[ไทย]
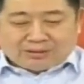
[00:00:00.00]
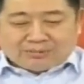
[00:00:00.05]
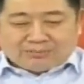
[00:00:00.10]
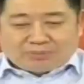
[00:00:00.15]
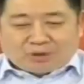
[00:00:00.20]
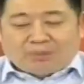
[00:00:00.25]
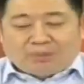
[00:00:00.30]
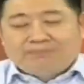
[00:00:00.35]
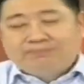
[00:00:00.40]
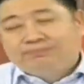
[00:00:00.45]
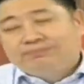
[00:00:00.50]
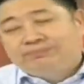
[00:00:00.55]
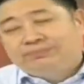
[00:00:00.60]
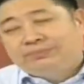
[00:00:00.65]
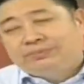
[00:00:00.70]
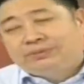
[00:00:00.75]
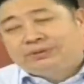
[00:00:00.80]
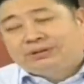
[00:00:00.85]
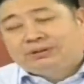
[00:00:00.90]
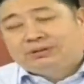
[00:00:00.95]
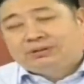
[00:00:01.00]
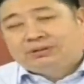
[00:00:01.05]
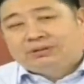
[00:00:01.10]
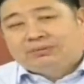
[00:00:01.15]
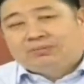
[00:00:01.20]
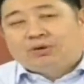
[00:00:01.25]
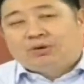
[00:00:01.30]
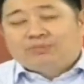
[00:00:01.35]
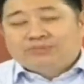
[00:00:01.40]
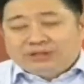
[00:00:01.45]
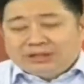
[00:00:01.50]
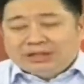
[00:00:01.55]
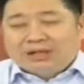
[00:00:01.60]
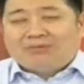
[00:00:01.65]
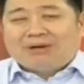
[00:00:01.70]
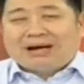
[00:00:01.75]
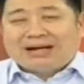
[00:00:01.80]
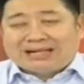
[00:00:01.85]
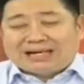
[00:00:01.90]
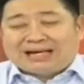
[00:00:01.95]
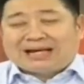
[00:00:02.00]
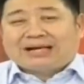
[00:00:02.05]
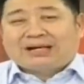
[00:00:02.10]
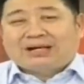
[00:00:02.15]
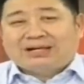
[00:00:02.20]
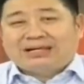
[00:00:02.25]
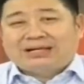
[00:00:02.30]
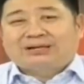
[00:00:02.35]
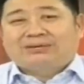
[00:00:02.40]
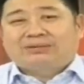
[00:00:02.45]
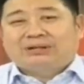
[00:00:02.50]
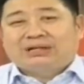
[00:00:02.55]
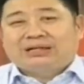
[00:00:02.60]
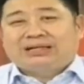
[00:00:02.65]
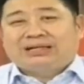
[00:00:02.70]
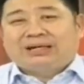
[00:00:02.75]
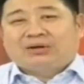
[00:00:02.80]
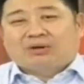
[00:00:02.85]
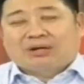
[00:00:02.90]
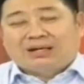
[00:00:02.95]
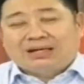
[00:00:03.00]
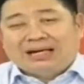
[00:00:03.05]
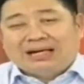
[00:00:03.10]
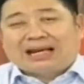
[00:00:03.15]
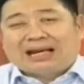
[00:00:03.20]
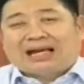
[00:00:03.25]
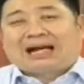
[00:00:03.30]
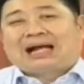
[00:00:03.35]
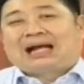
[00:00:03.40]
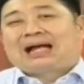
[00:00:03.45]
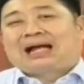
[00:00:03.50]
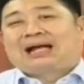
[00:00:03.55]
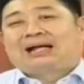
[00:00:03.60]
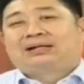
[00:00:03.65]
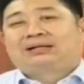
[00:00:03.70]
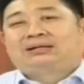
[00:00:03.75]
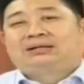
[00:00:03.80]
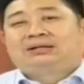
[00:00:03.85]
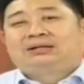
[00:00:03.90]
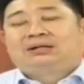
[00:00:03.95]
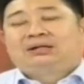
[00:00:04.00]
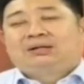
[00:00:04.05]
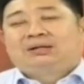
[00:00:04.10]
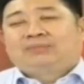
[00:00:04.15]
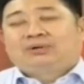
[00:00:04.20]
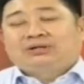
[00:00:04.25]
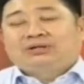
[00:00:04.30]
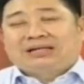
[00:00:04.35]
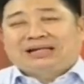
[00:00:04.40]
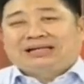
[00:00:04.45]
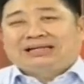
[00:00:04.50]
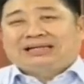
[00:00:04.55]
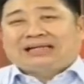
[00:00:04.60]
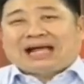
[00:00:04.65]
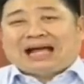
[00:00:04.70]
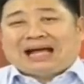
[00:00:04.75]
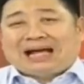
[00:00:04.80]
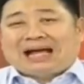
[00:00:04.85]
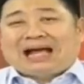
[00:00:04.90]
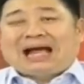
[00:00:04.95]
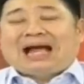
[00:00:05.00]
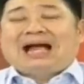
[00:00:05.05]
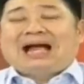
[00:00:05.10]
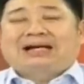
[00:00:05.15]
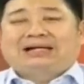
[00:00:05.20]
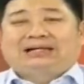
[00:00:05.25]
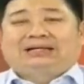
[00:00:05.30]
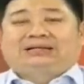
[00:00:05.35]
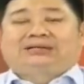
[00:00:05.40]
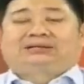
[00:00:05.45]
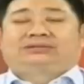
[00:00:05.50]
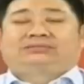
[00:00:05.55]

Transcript: ผมผมเชื่อว่ายังไงก็ยังเกี่ยวกับเรื่องราคาเพราะฉะนั้นถ้าค่าเงิน